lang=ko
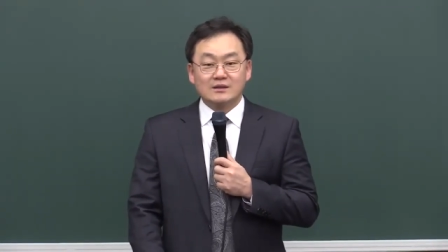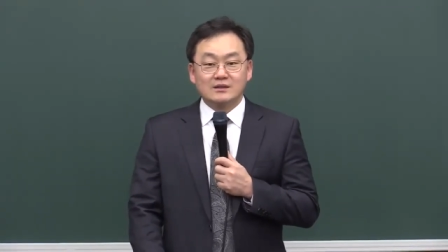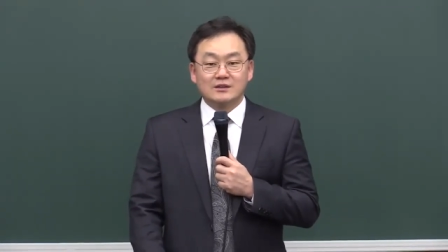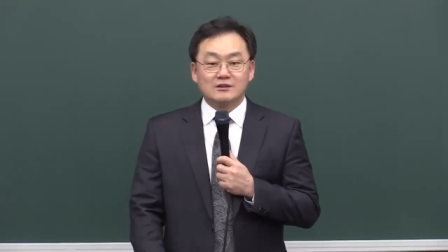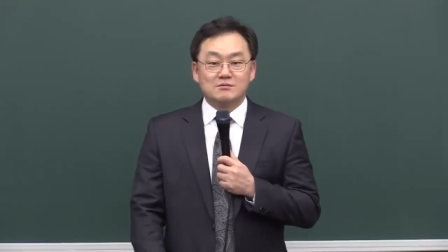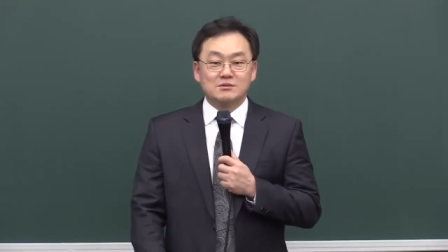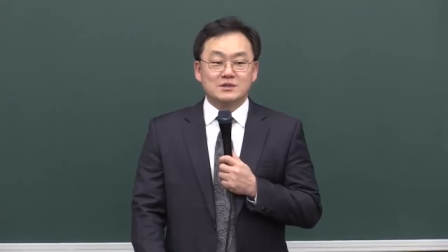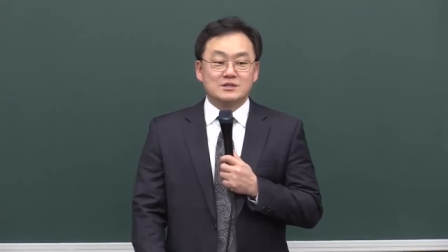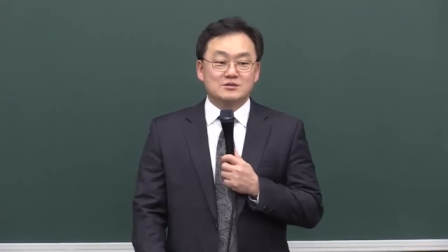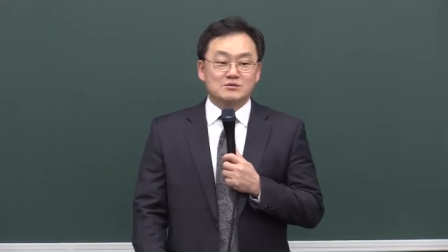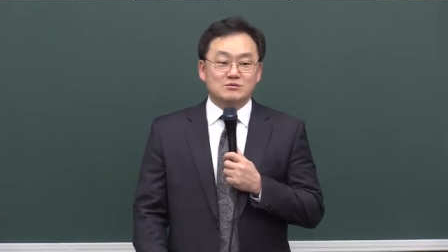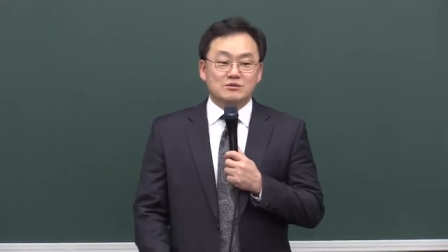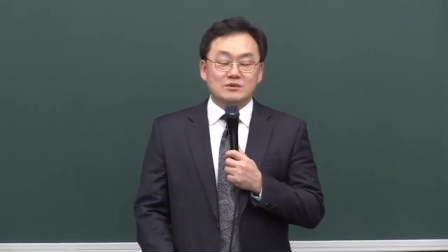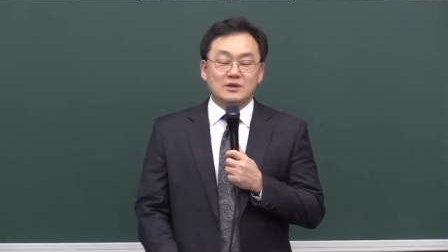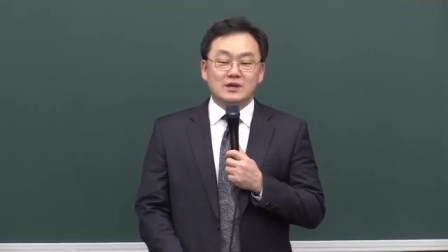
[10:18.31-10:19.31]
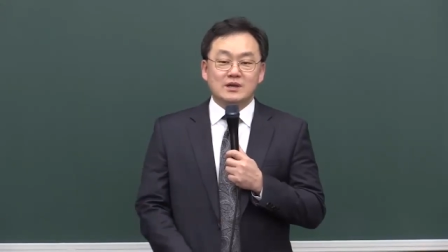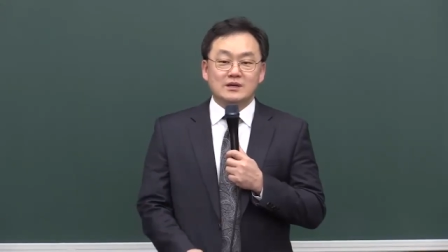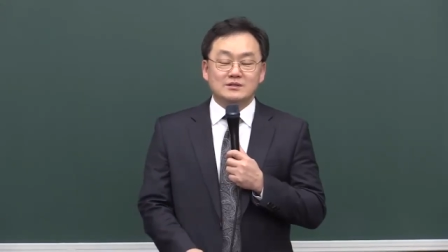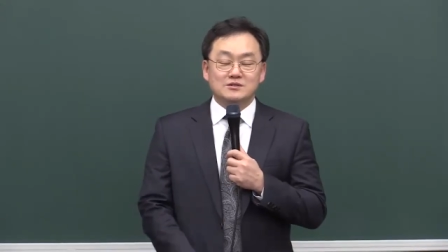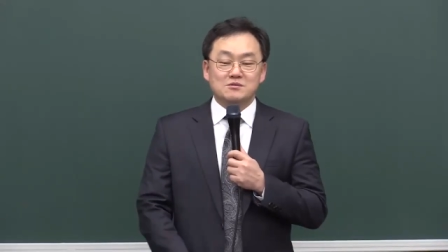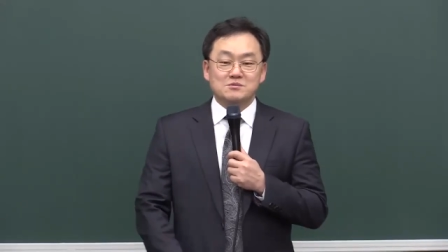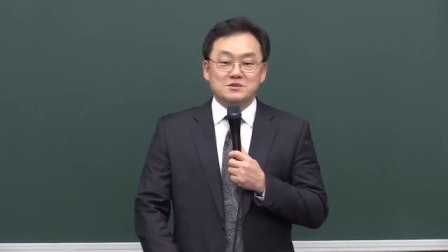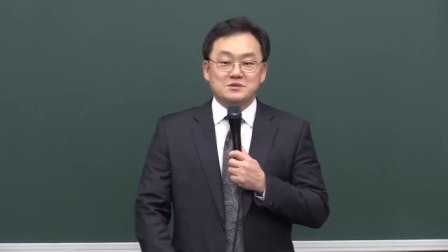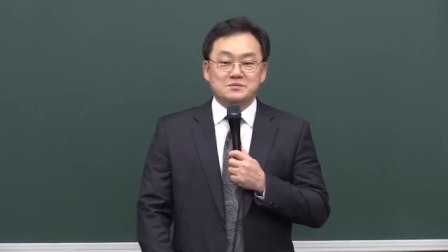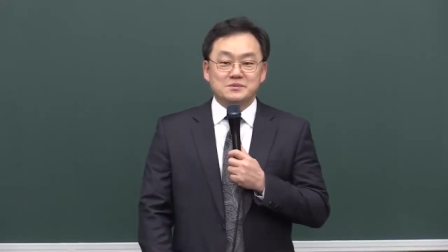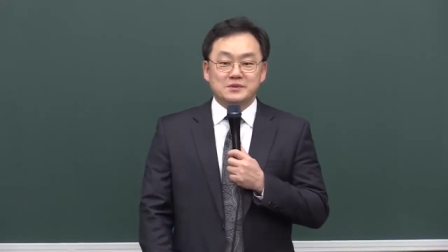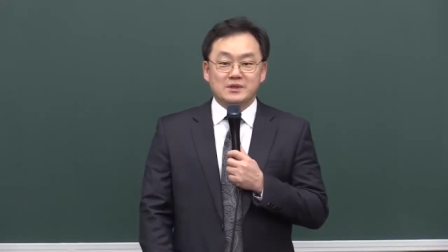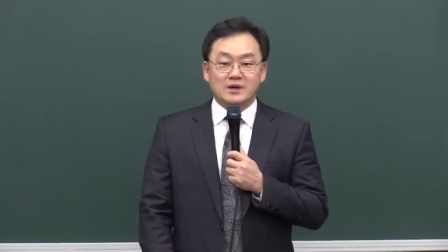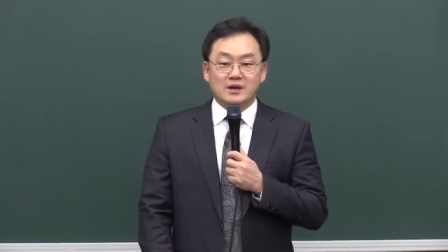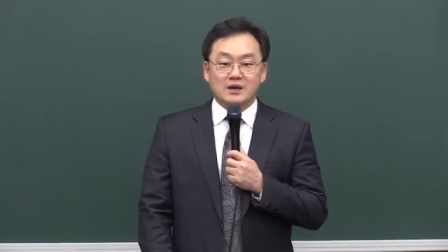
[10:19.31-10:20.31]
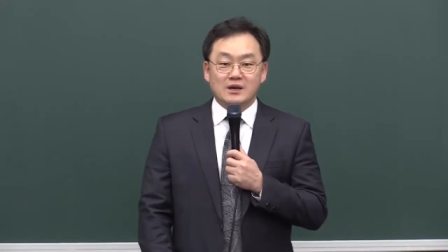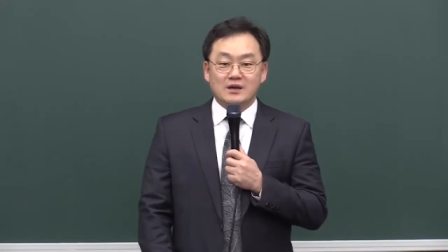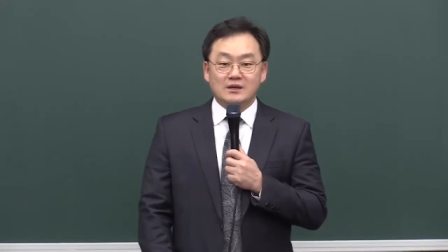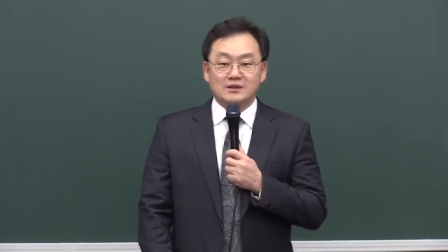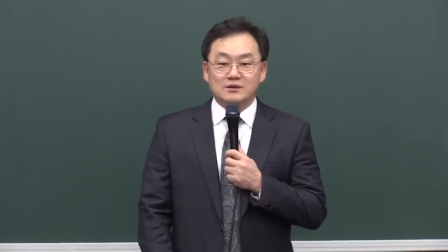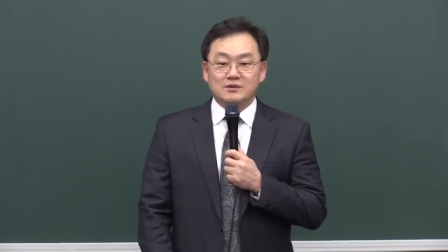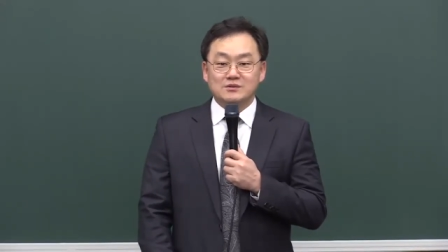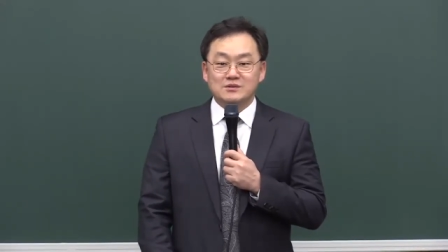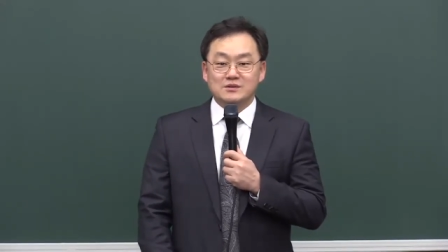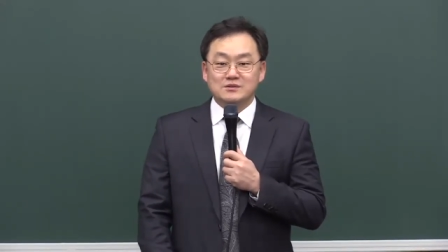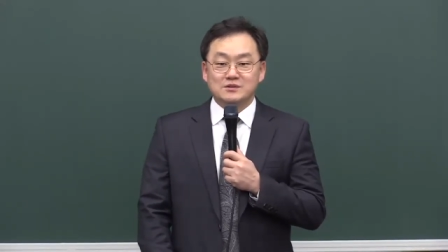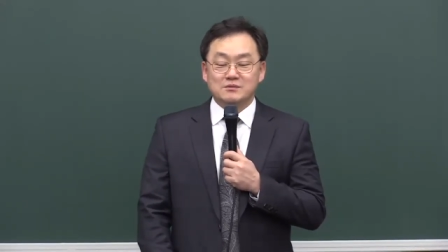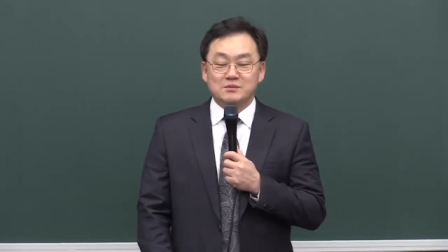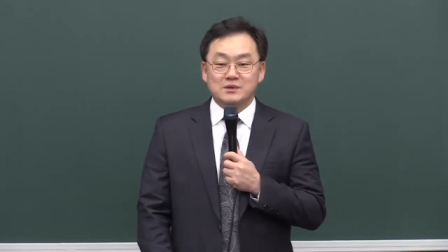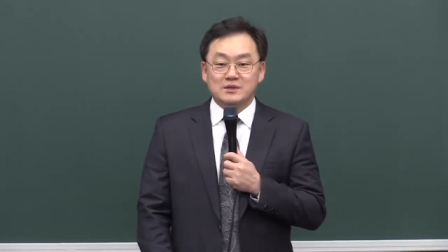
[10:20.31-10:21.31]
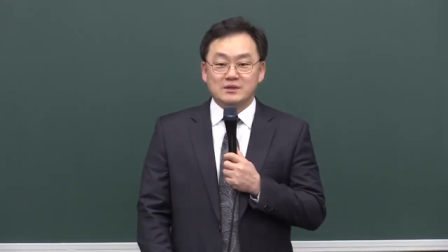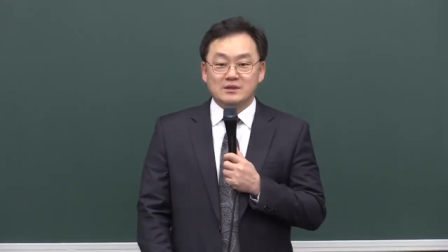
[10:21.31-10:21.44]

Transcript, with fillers: 여러분 이 정도 돼야 서밋입니다. 영적 서밋.